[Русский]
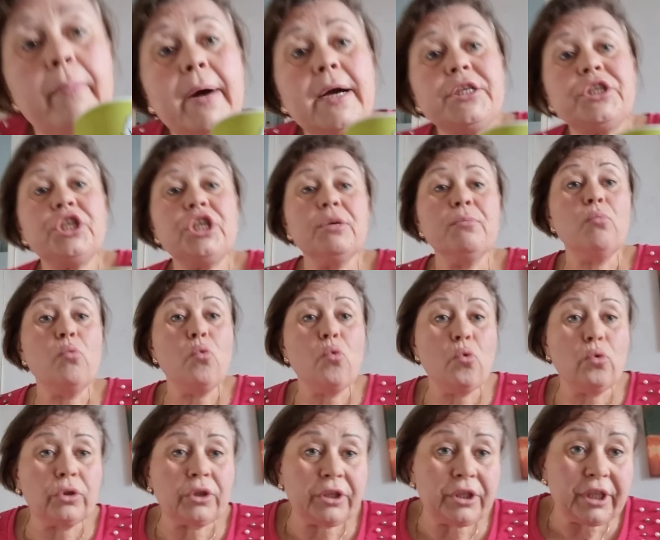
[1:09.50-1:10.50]

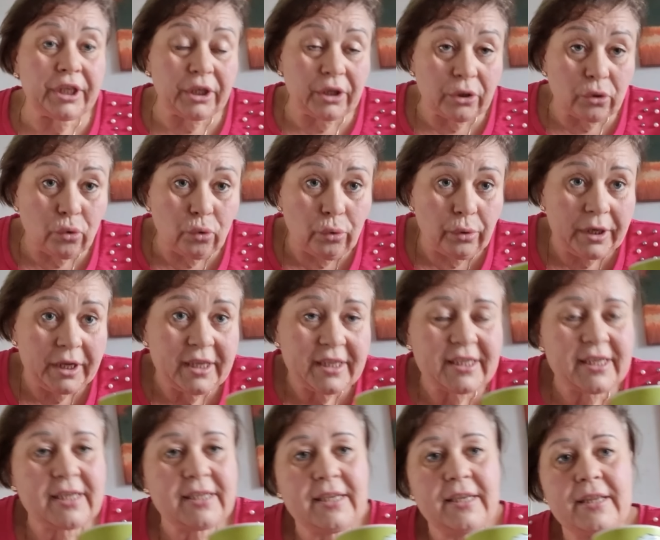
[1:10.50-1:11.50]
Почему ты,
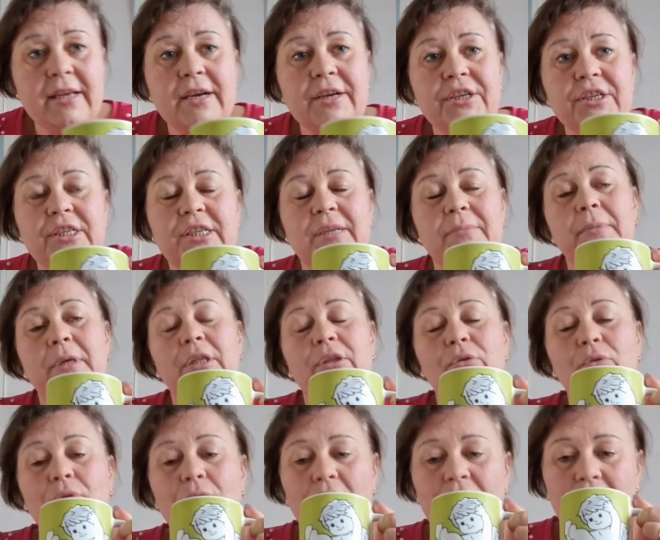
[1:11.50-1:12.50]
курица, задашь себе
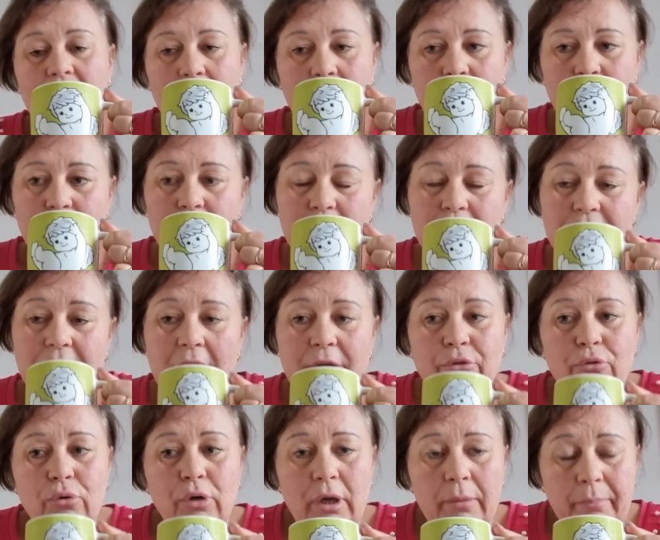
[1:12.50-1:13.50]
такой вопрос? А
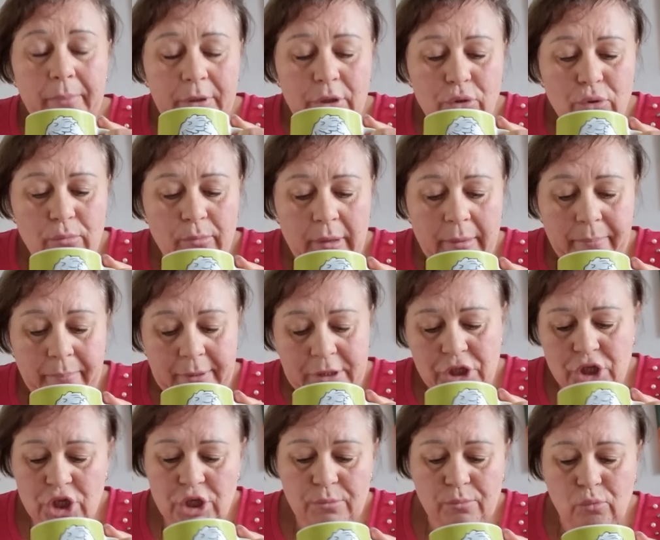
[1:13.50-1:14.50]
ну-ка подумай,
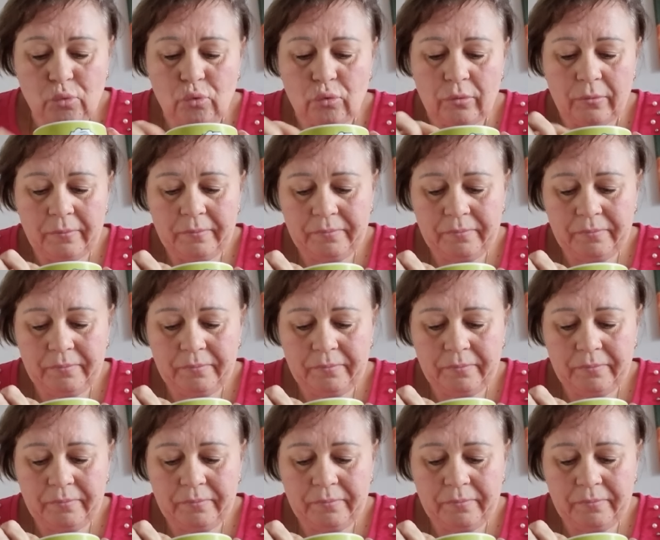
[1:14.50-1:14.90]
почему?